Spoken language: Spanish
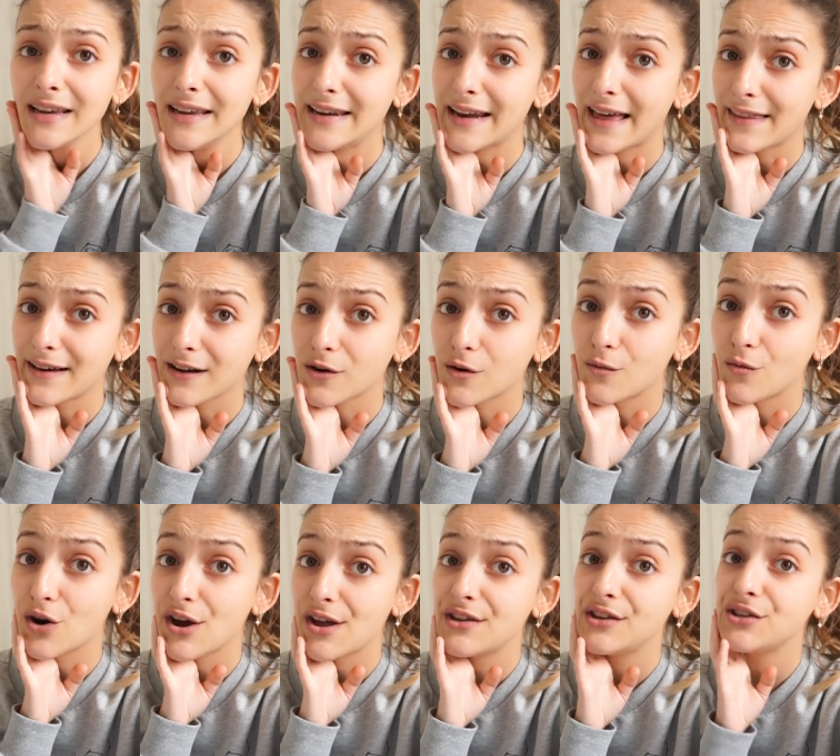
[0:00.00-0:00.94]
Y nada,
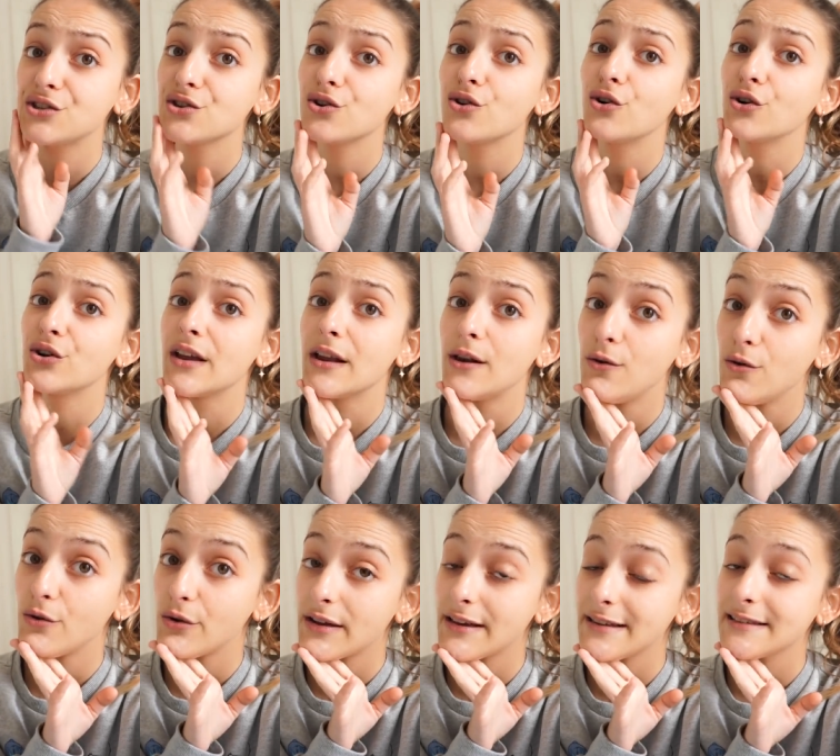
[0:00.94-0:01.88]
como os he dicho, hoy es
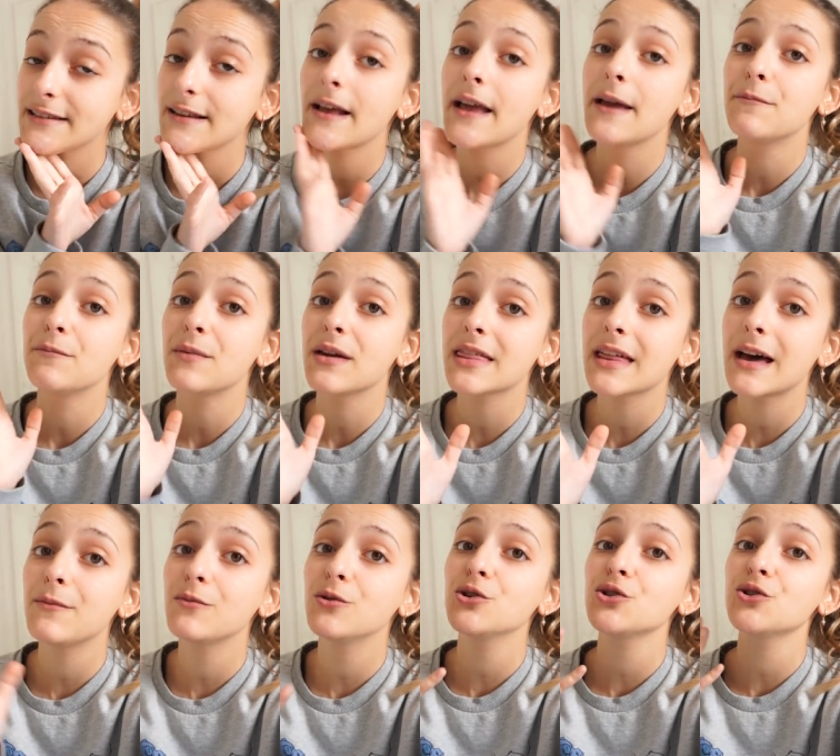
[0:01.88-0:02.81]
lunes,
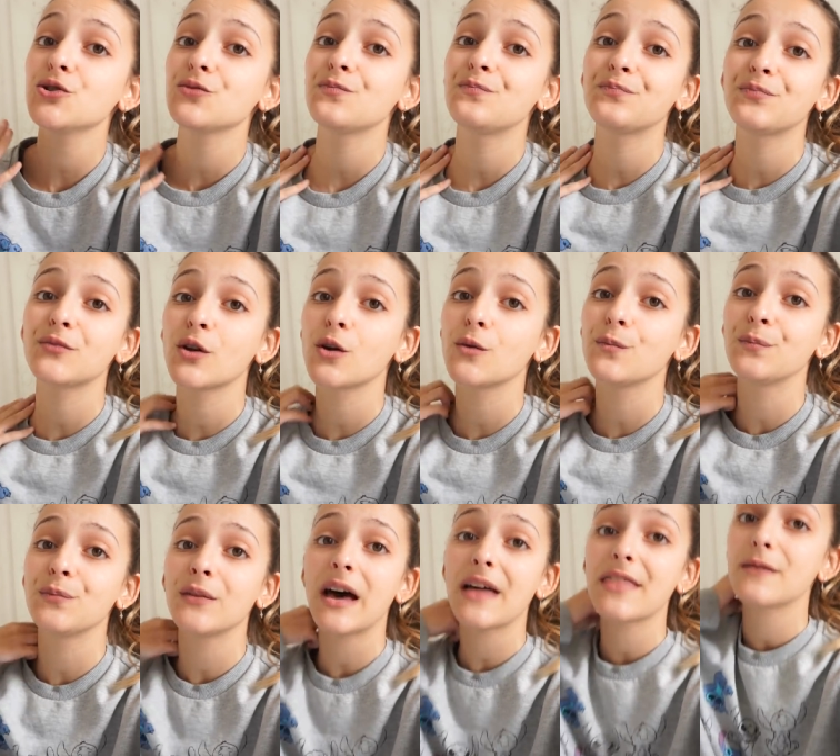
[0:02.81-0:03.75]
empezamos, mm,
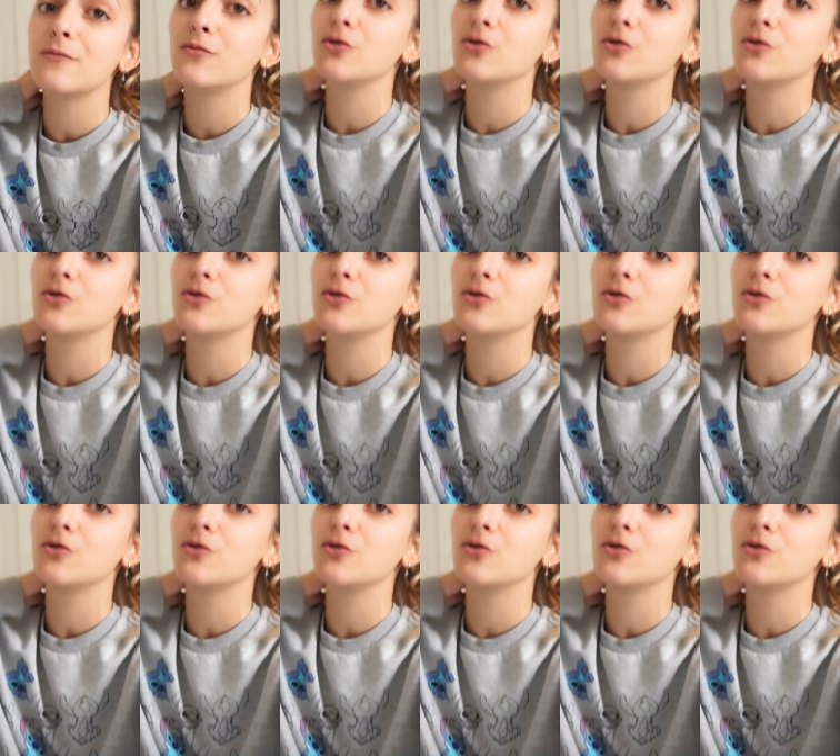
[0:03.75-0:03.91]
hace